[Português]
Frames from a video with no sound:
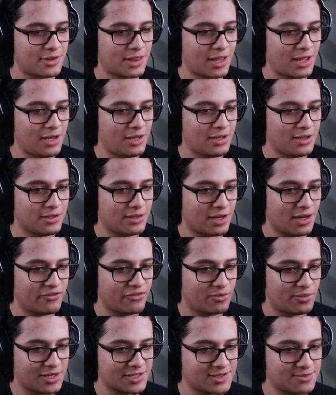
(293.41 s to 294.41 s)
Tá, ele tá
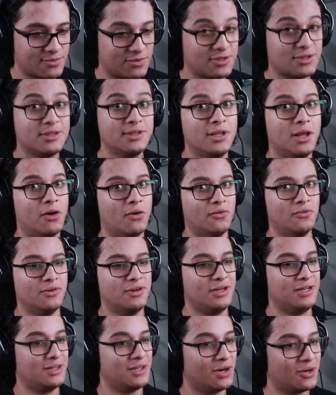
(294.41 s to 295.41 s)
level máximo?
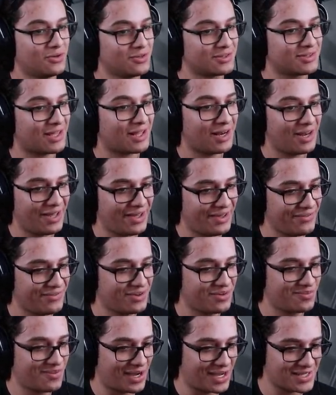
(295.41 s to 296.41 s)
Não, ele não tá
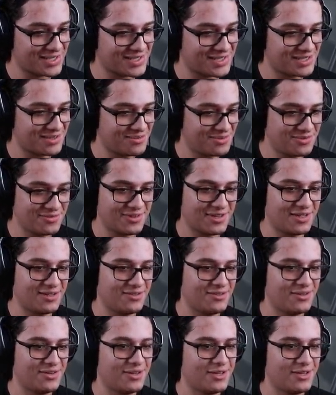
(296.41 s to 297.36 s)
level máximo, velho.